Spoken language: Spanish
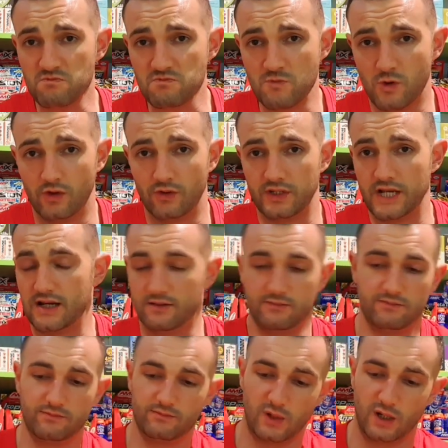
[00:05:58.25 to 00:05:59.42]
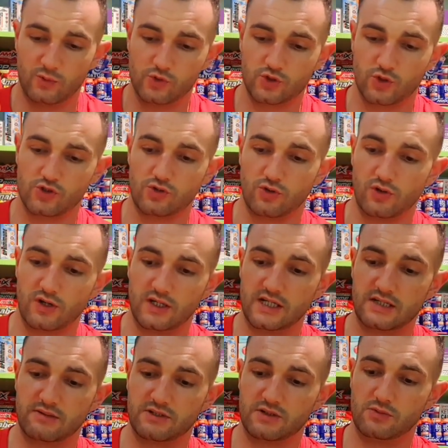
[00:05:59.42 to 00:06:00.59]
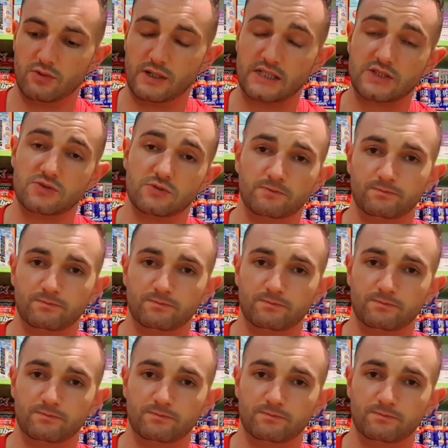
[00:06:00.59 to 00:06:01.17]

Luego ya, para gusto los colores, ya sabéis cómo va esto.